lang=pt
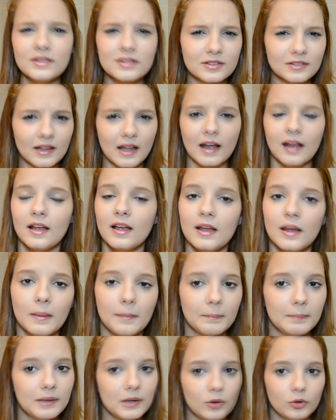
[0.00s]
ensinar
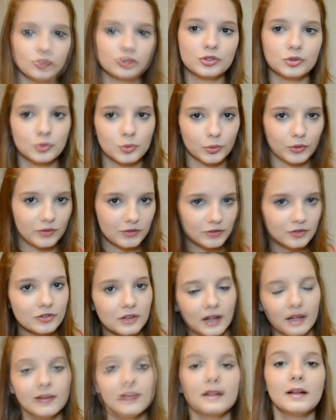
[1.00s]
bilhões de coisas,
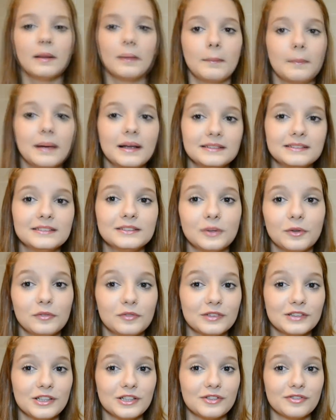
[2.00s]
tá? Mas então
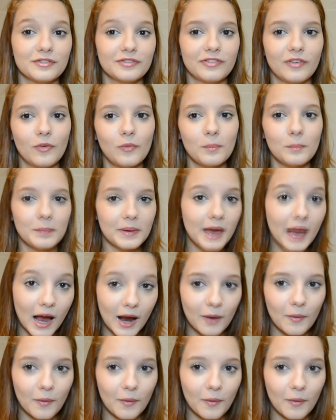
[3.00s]
vocês vão me